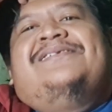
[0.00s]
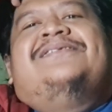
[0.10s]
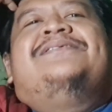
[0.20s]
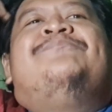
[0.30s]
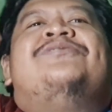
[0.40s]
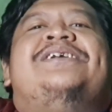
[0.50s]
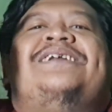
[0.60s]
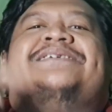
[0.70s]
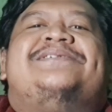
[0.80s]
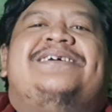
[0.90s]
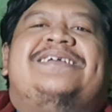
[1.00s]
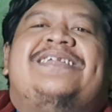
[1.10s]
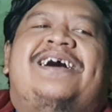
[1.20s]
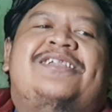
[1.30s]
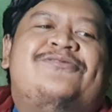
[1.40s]
ya mungkin nextnya kita
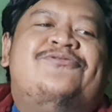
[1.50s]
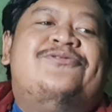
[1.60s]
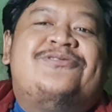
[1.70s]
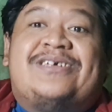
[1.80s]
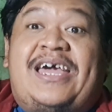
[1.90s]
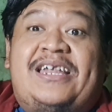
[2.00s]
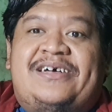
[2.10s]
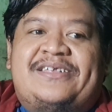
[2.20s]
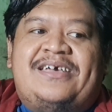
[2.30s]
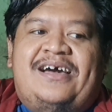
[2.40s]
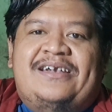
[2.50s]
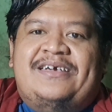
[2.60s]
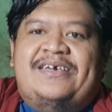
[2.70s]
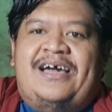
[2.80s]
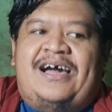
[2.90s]
akan tunggu trailernya kali
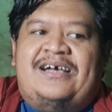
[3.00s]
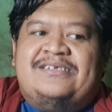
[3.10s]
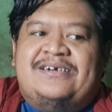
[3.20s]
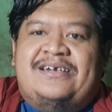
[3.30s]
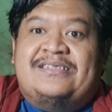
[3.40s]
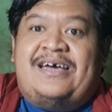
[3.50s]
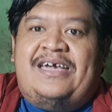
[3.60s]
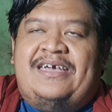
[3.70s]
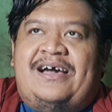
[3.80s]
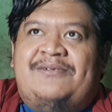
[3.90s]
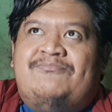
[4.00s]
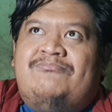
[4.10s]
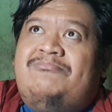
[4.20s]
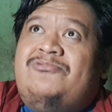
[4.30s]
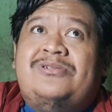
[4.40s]
ya yang akan segera tayang
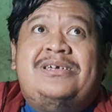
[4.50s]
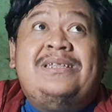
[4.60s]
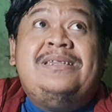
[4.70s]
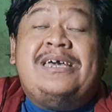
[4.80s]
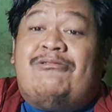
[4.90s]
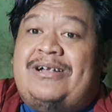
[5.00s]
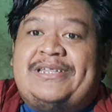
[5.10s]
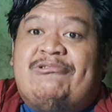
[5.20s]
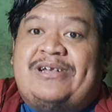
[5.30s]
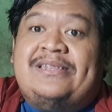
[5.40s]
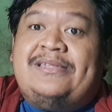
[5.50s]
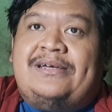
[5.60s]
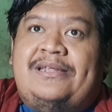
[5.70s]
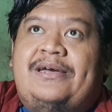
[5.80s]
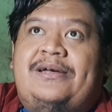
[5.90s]
mungkin di awal tahun nanti
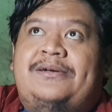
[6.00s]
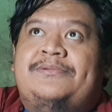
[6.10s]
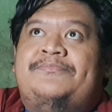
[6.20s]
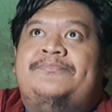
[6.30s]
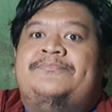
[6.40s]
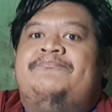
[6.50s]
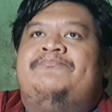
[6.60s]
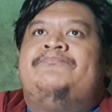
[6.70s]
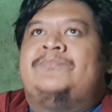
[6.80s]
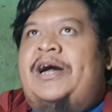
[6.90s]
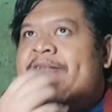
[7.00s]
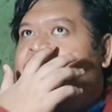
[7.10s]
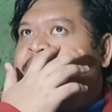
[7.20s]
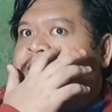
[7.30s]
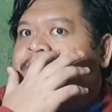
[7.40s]
kali ya karena
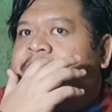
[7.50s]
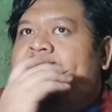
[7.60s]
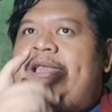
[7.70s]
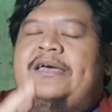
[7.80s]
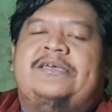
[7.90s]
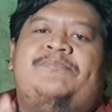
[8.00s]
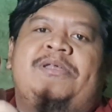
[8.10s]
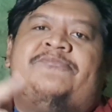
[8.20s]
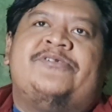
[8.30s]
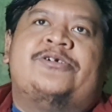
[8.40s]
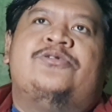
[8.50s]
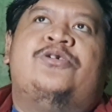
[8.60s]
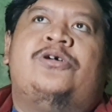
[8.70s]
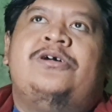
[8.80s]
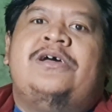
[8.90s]
nih bentar lagi film
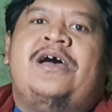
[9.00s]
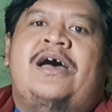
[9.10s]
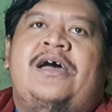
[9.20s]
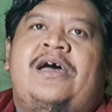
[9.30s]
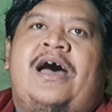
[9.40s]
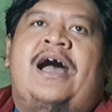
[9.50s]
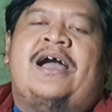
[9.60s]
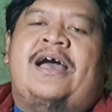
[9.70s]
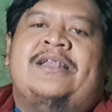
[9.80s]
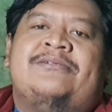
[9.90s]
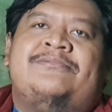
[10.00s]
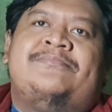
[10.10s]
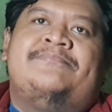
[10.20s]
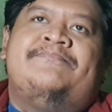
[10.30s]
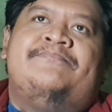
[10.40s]
Virgo akan
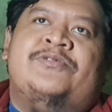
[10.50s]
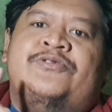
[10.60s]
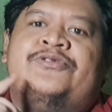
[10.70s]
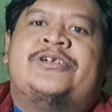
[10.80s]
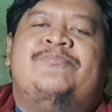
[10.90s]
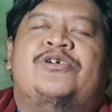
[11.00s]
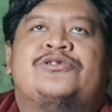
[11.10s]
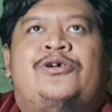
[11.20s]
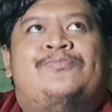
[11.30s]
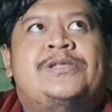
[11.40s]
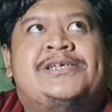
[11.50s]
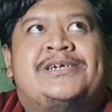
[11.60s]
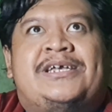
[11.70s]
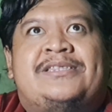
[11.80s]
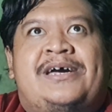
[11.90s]
meluncur di bioskop di
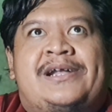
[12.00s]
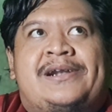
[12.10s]
sekitar